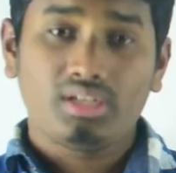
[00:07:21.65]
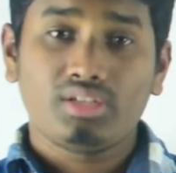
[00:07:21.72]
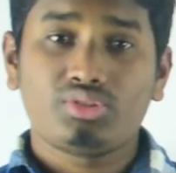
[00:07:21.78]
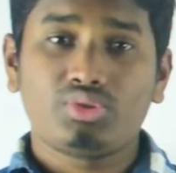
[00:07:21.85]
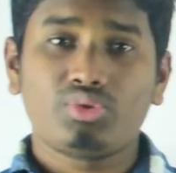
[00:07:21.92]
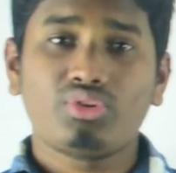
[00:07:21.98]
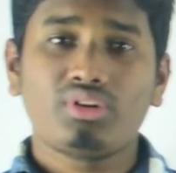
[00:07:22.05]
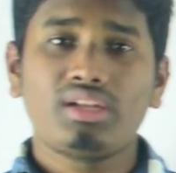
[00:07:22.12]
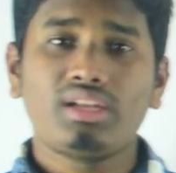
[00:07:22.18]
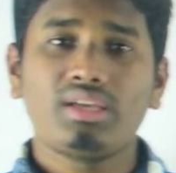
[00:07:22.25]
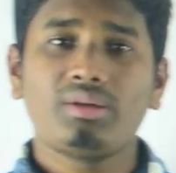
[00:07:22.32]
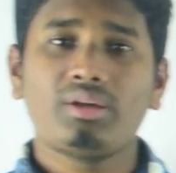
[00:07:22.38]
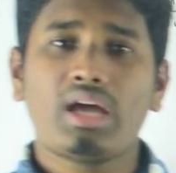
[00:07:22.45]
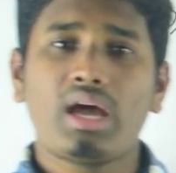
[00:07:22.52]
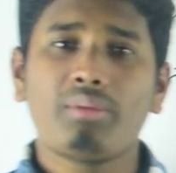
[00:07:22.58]
ছোটোকালে
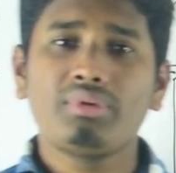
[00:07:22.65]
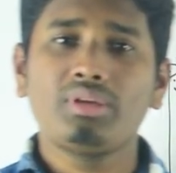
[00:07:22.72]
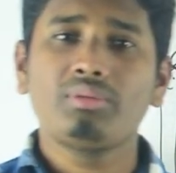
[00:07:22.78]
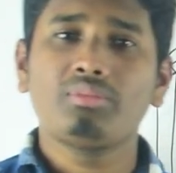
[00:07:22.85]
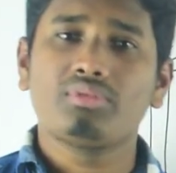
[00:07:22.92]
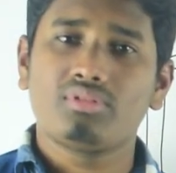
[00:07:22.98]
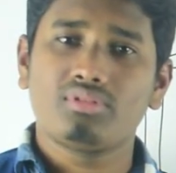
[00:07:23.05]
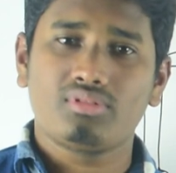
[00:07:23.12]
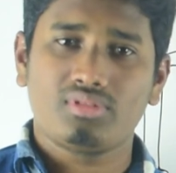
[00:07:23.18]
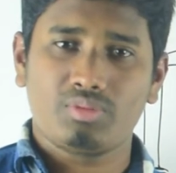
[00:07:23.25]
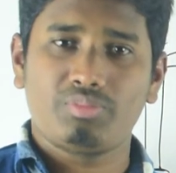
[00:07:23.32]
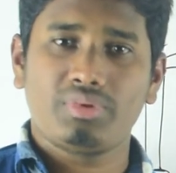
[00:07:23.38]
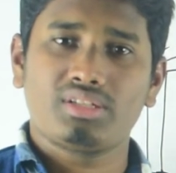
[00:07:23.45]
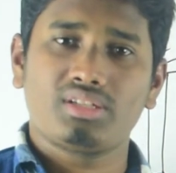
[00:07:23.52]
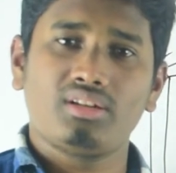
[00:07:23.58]
আমি
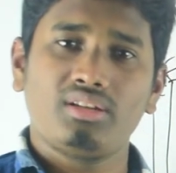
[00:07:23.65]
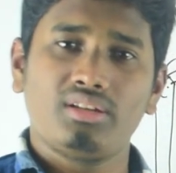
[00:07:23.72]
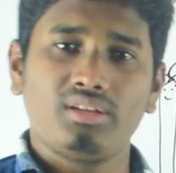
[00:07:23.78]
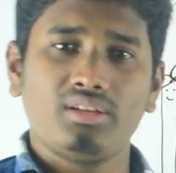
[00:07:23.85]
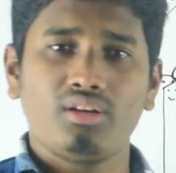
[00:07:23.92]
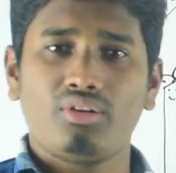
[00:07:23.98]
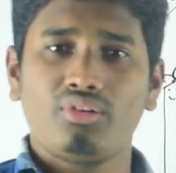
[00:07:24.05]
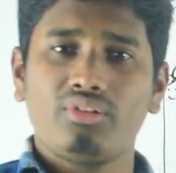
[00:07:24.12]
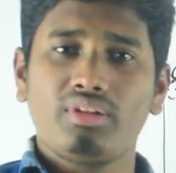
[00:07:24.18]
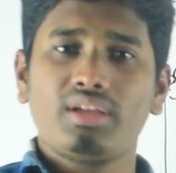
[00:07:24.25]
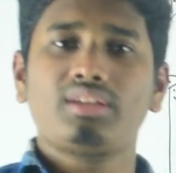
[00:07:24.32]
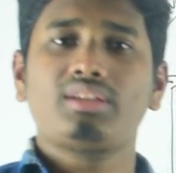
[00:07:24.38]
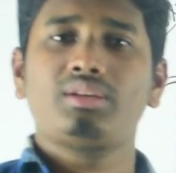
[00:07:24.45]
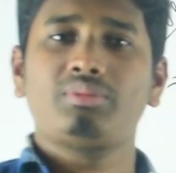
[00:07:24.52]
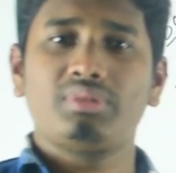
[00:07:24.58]
স্পেশালি অনেক
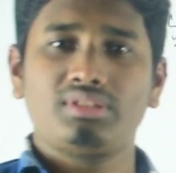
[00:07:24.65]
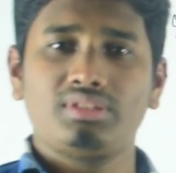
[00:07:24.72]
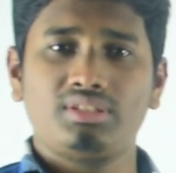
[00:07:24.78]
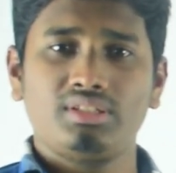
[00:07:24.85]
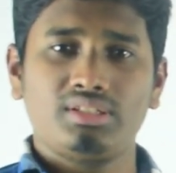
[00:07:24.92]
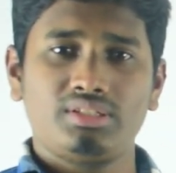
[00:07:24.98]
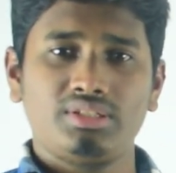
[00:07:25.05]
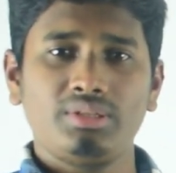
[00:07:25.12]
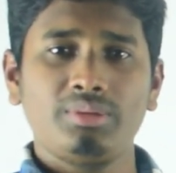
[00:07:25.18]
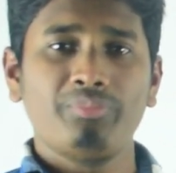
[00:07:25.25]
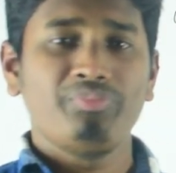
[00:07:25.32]
ডিগবাজি দিয়েছি